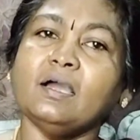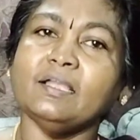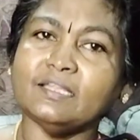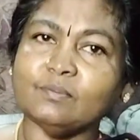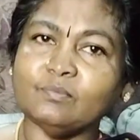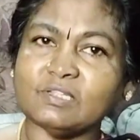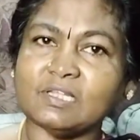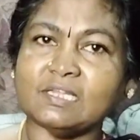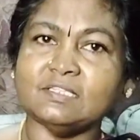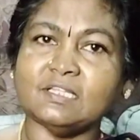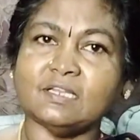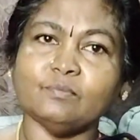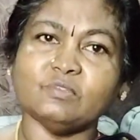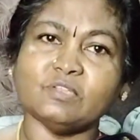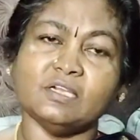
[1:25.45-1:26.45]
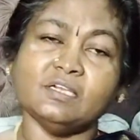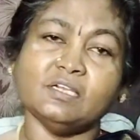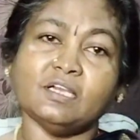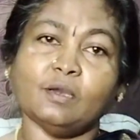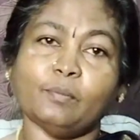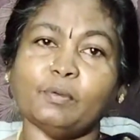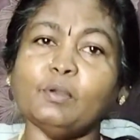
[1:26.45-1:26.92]
ஆயிரம் சலஞ்சலம்
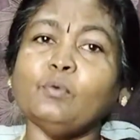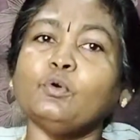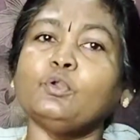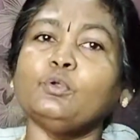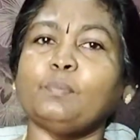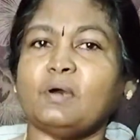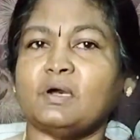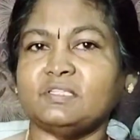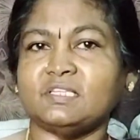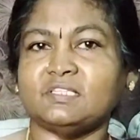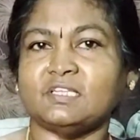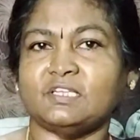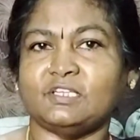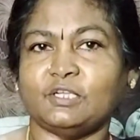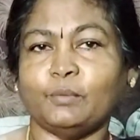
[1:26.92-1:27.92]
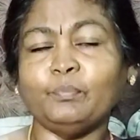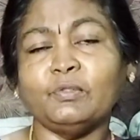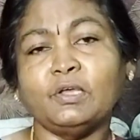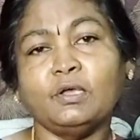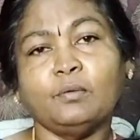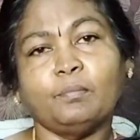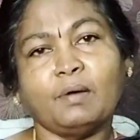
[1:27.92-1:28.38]
சங்குக்கு அப்புறம் ஒரு
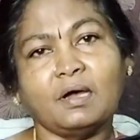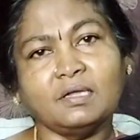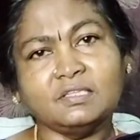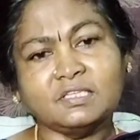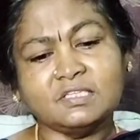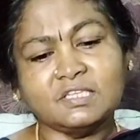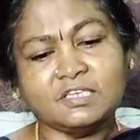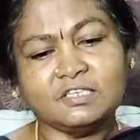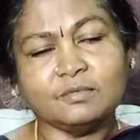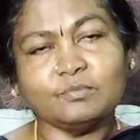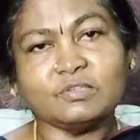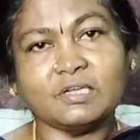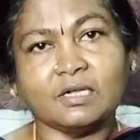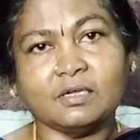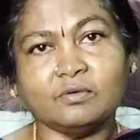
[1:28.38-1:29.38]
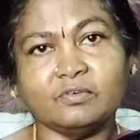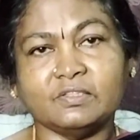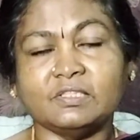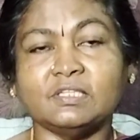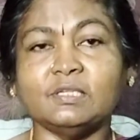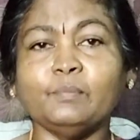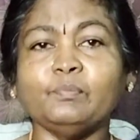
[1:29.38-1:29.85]
பாஞ்சஜன்யம் பாஞ்சஜன்யம் சங்கு
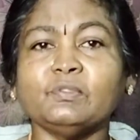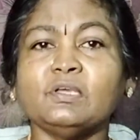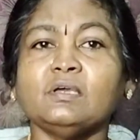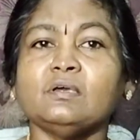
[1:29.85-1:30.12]
வந்து